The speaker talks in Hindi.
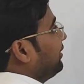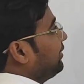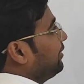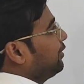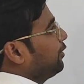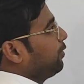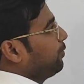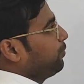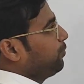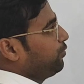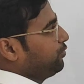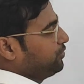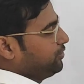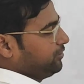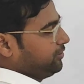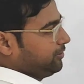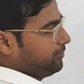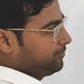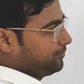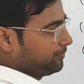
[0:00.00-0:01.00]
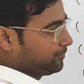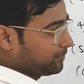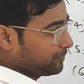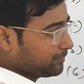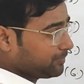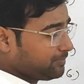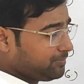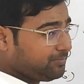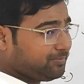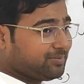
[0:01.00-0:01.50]
थिंक पॉजिटिव
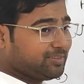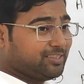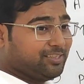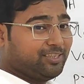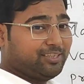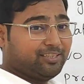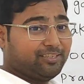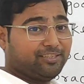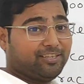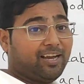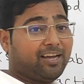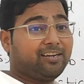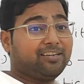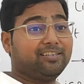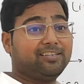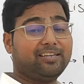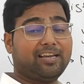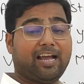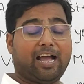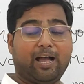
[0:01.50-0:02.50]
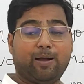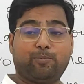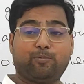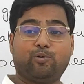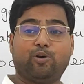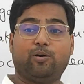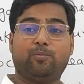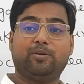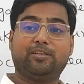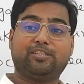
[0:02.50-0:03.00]
यानी
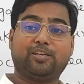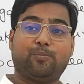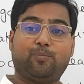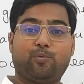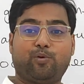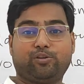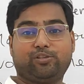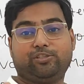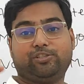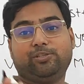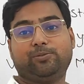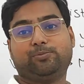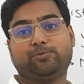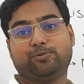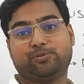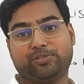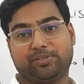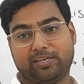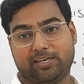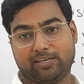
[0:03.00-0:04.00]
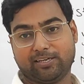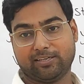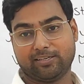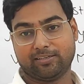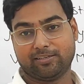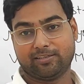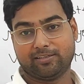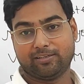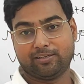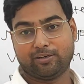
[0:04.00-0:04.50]
आपको हमेशा पॉजिटिव सोचना है
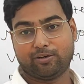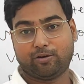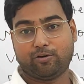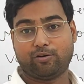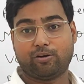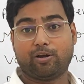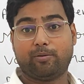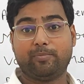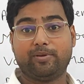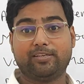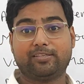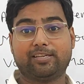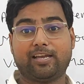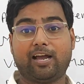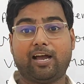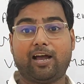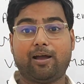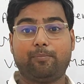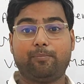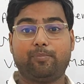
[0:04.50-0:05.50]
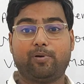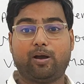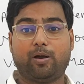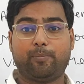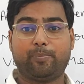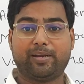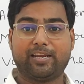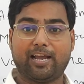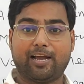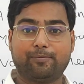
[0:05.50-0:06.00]
और हमेशा आप
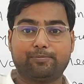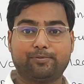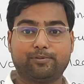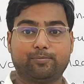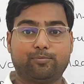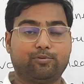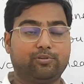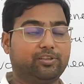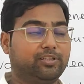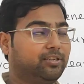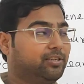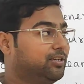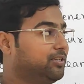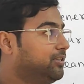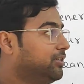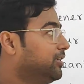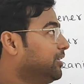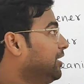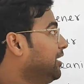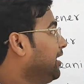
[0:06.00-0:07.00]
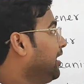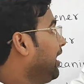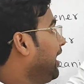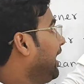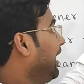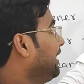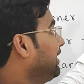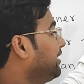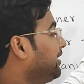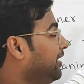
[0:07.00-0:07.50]
अपने आप से बोलते रहिए
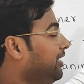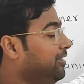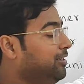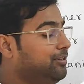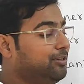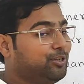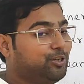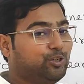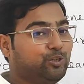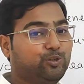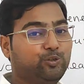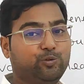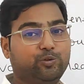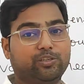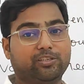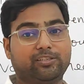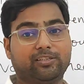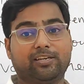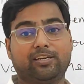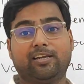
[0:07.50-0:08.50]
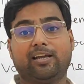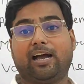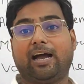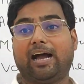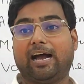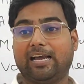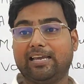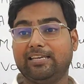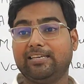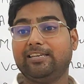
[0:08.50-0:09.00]
आई कैन डू
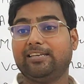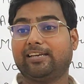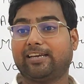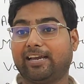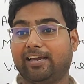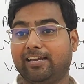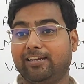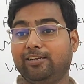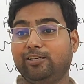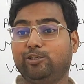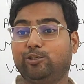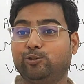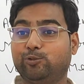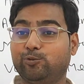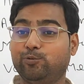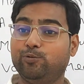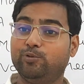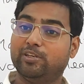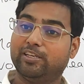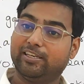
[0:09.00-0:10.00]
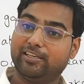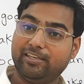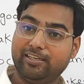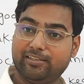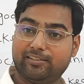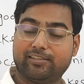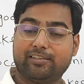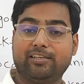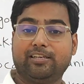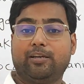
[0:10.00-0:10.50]
इट आई कैन डू
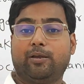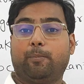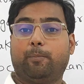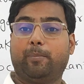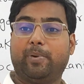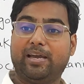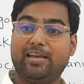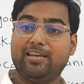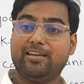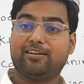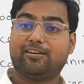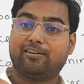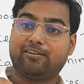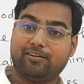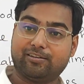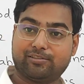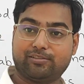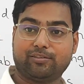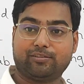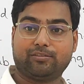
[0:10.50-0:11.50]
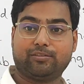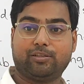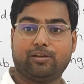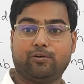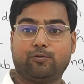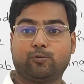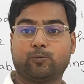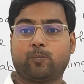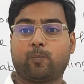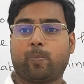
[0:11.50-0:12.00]
इट मैं कर सकता
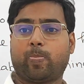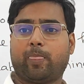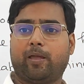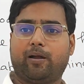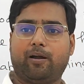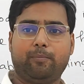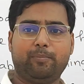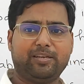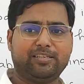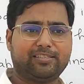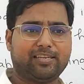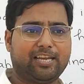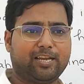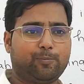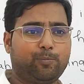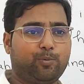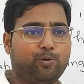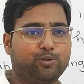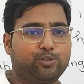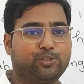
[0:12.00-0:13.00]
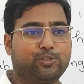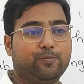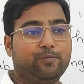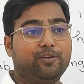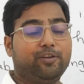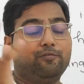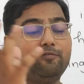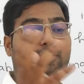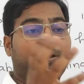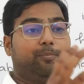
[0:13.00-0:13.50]
हूँ हमेशा एक पॉजिटिव
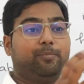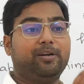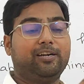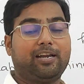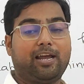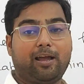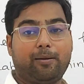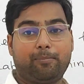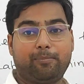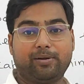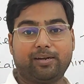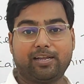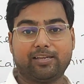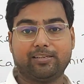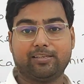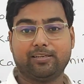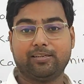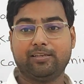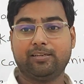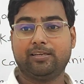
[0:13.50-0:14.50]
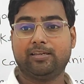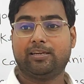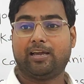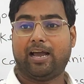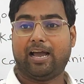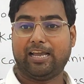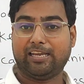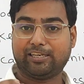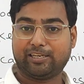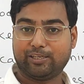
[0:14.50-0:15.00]
इन्वायरमेंट आप
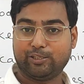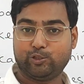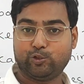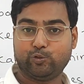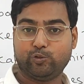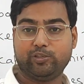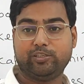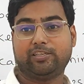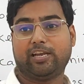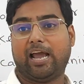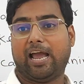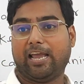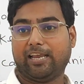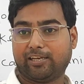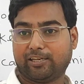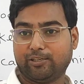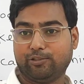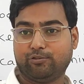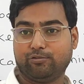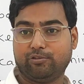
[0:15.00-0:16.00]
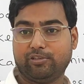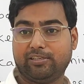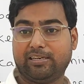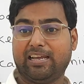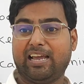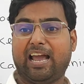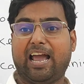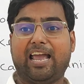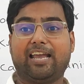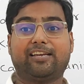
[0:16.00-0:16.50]
बनाइए आई कैन डू इट आई कैन डू
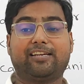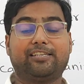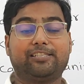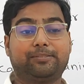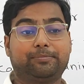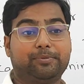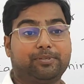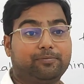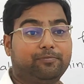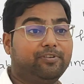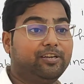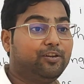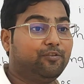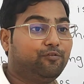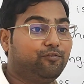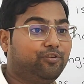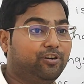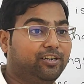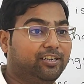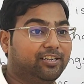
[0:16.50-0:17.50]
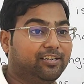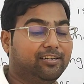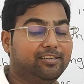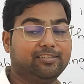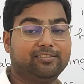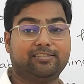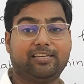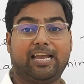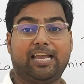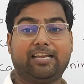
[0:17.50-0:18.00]
इट आई कैन स्पीक वेरी फ्लुएंट
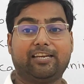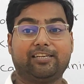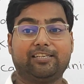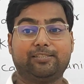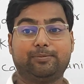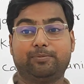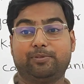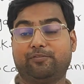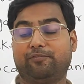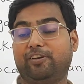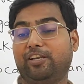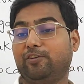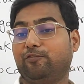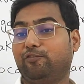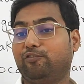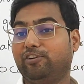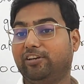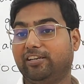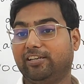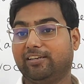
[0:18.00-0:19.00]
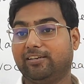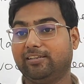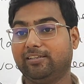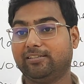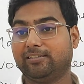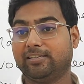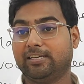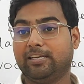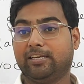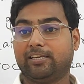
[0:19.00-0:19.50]
इंग्लिश आई कैन स्पीक वेरी फ्लुएंट
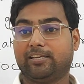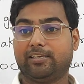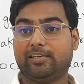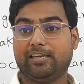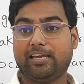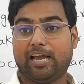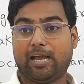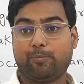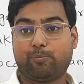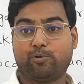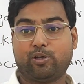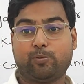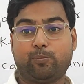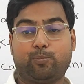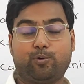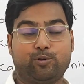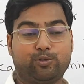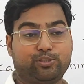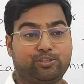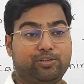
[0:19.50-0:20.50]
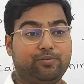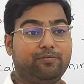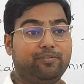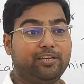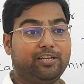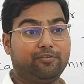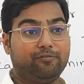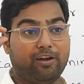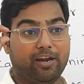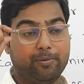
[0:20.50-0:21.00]
इंग्लिश ये आपको एक
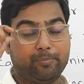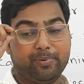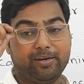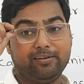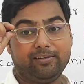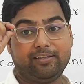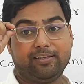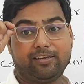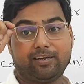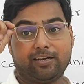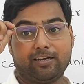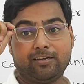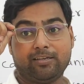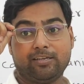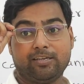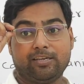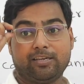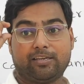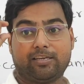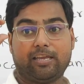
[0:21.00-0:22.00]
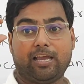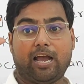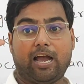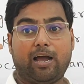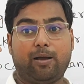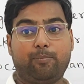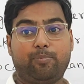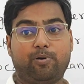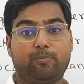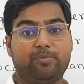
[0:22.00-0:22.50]
पॉजिटिव इन्वायरमेंट देगा कि
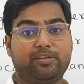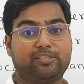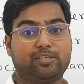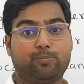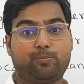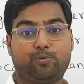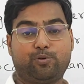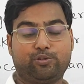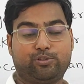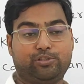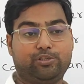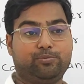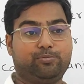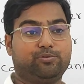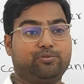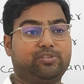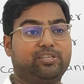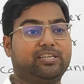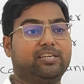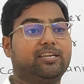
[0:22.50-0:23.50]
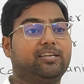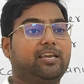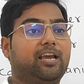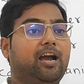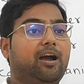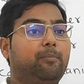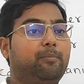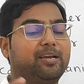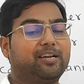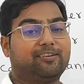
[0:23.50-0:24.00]
आप हमेशा पॉजिटिव सोचेंगे कि
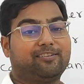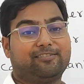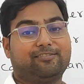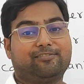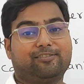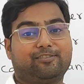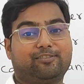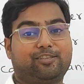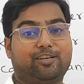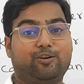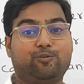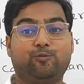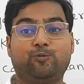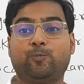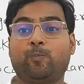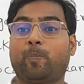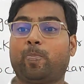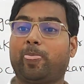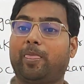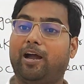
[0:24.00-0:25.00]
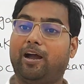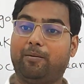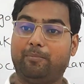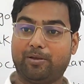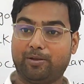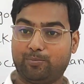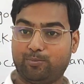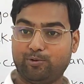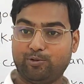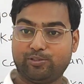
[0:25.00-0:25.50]
हाँ मैं कर सकता हूँ हाँ
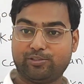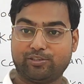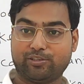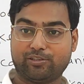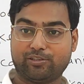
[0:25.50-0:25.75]
मैं बोल